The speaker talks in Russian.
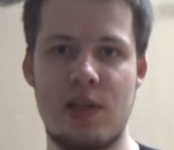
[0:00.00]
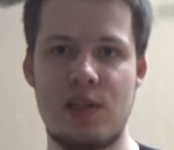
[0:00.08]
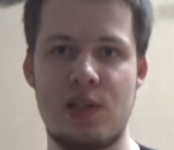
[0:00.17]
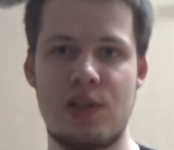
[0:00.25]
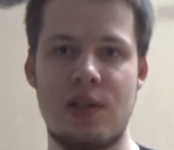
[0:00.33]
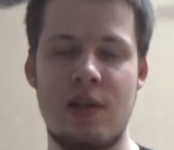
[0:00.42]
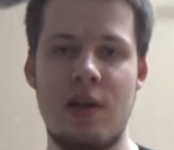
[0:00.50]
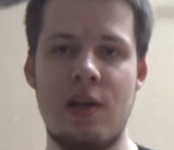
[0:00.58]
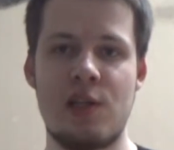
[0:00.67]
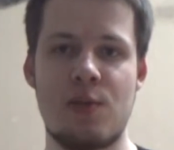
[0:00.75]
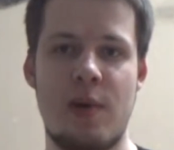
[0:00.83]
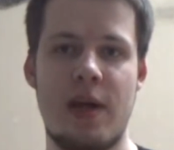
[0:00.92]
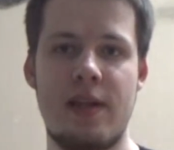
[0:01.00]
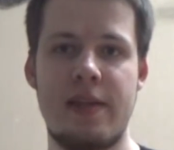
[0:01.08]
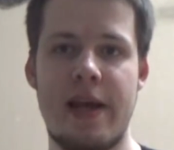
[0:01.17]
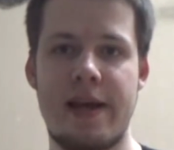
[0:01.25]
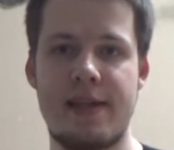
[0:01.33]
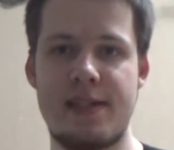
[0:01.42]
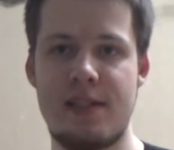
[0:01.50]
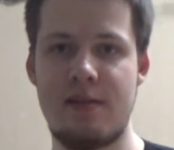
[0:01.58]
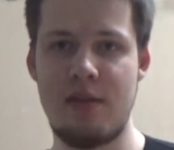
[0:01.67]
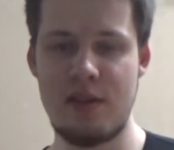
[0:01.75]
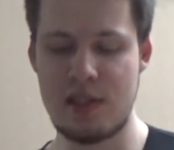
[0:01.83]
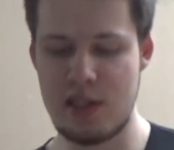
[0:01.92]
Если же смотреть на
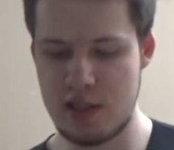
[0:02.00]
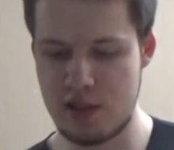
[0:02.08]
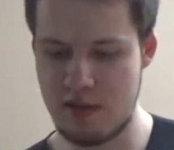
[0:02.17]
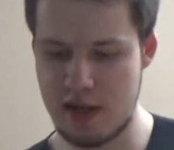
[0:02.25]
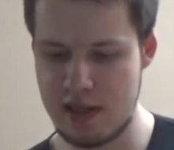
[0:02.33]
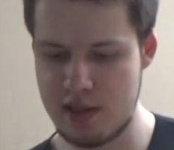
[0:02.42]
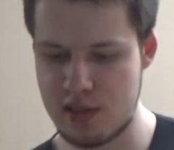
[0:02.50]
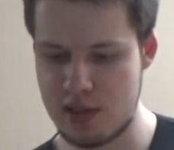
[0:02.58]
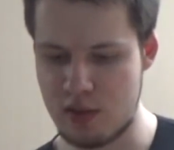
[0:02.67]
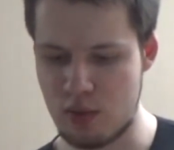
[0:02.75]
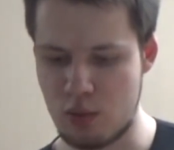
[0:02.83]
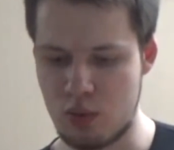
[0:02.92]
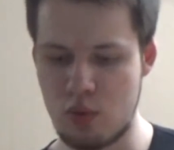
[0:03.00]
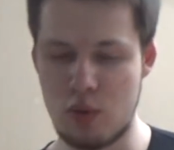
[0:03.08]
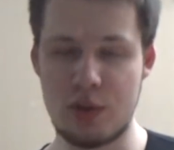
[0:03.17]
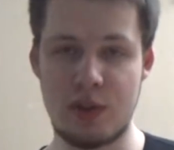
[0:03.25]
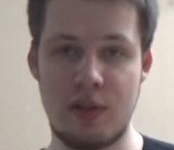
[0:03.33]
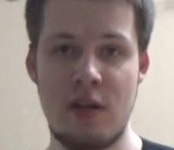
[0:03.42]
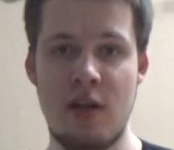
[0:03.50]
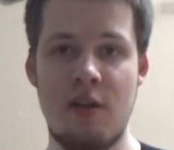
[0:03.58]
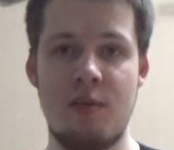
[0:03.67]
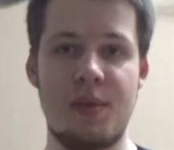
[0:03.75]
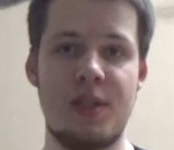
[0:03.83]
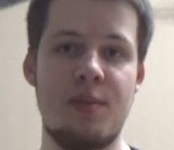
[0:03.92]
гостевые встречи Валенсии, то тоже
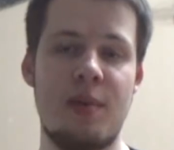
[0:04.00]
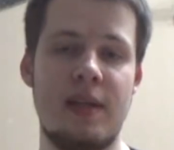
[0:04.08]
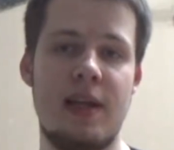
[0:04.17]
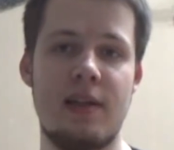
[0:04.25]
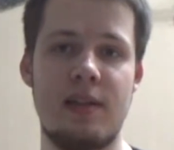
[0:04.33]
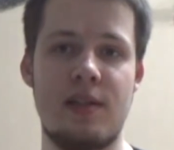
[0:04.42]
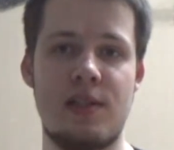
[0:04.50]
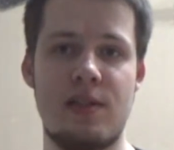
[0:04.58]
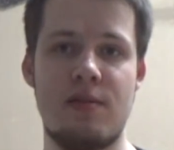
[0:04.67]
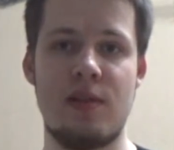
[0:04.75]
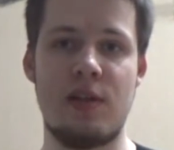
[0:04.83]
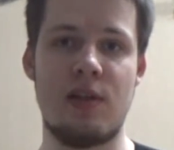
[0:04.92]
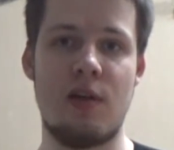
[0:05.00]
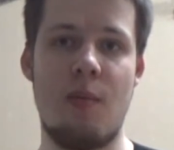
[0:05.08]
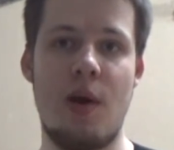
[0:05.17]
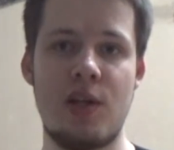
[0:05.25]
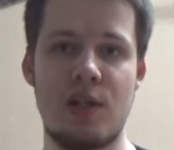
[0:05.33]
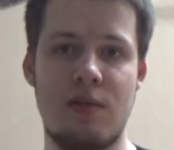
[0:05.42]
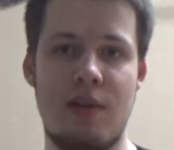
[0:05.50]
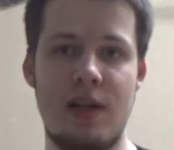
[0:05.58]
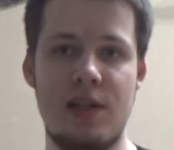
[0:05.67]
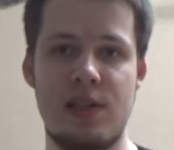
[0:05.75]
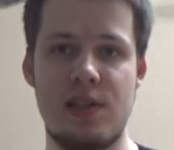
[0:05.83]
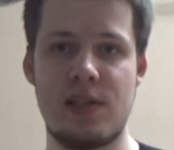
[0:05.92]
в пяти подряд гостевых матчах
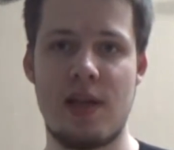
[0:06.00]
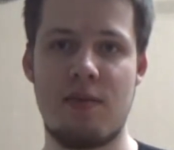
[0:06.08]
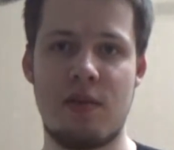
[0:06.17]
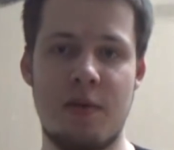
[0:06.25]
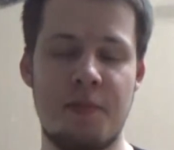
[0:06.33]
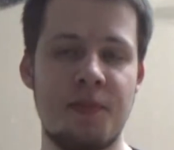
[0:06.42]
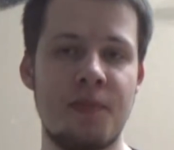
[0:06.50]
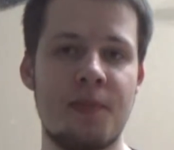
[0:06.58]
Валенсии ставка